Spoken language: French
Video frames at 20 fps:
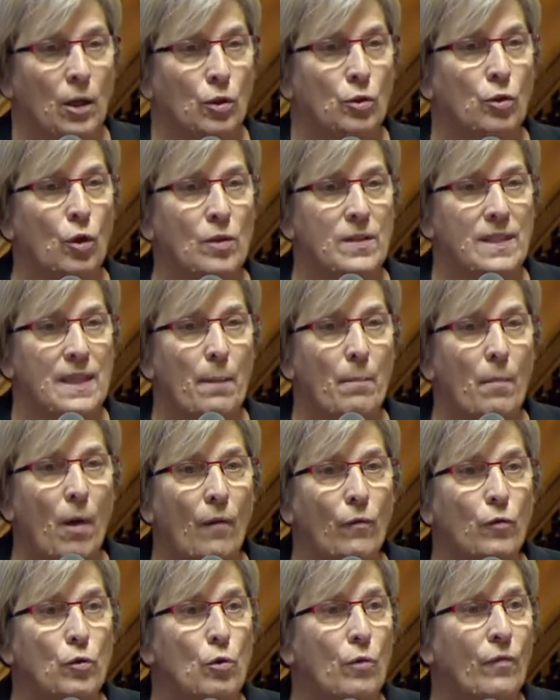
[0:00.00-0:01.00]

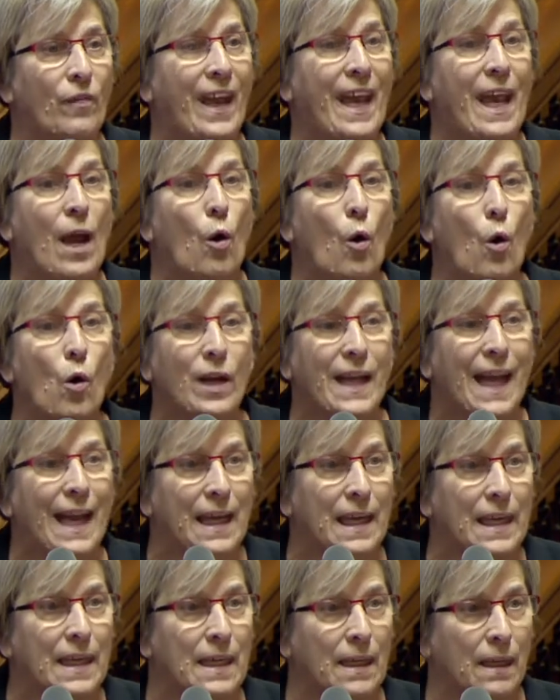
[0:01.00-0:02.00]
Deuxièmement, vous n'ouvrez
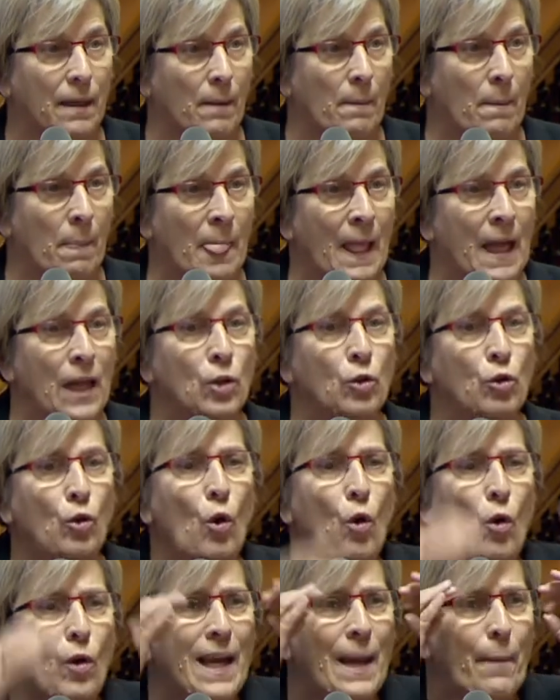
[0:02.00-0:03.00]
aucun lit.
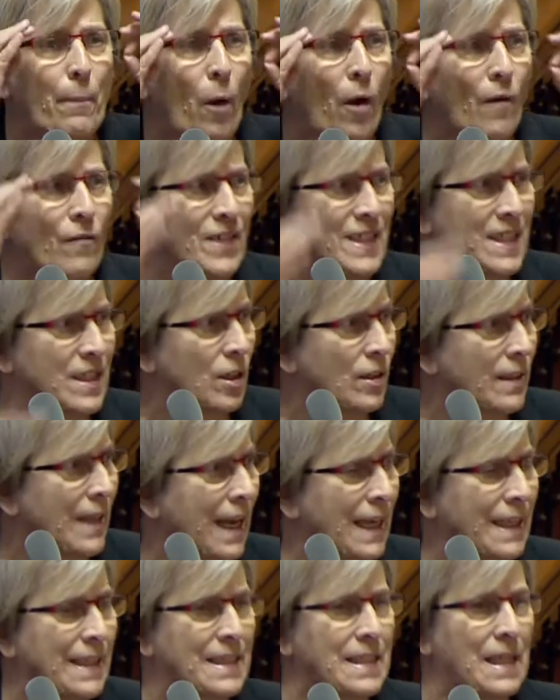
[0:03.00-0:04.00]
Tous les
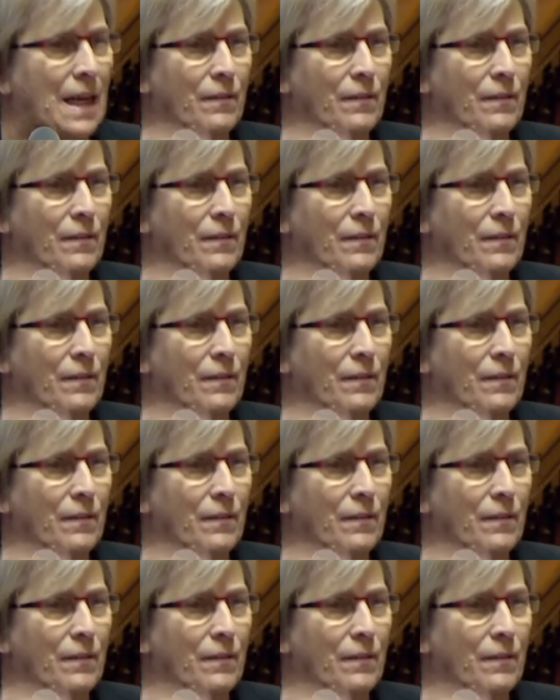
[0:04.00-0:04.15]
professionnels des